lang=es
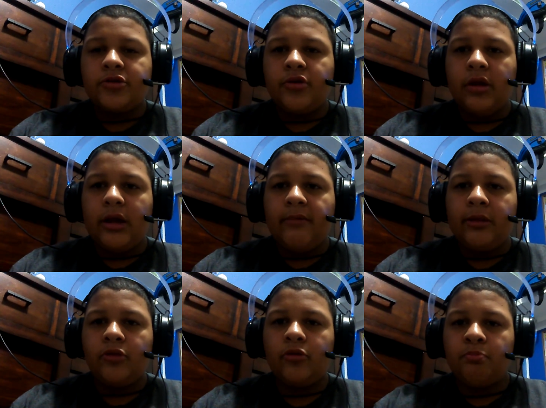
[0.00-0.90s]
estoy
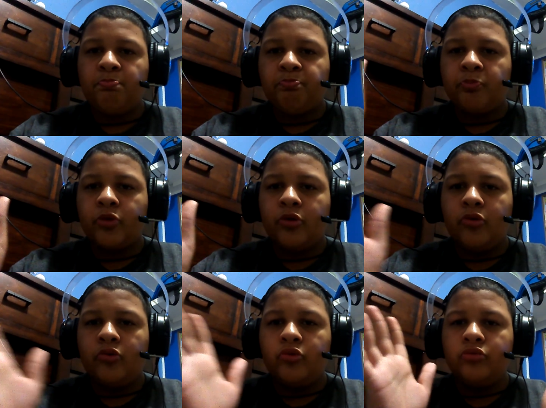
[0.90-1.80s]
grabando
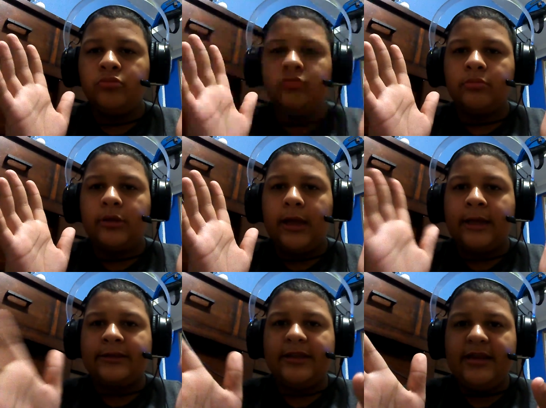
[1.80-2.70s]
con un
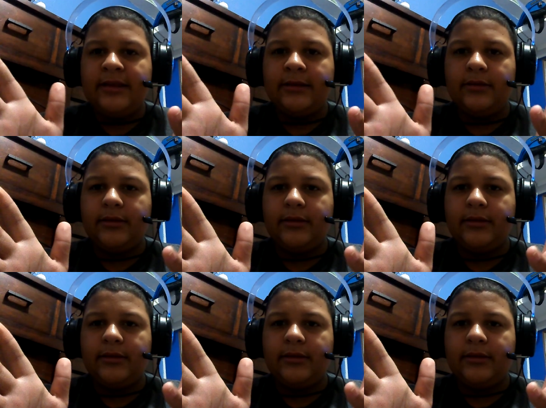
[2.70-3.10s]
atril,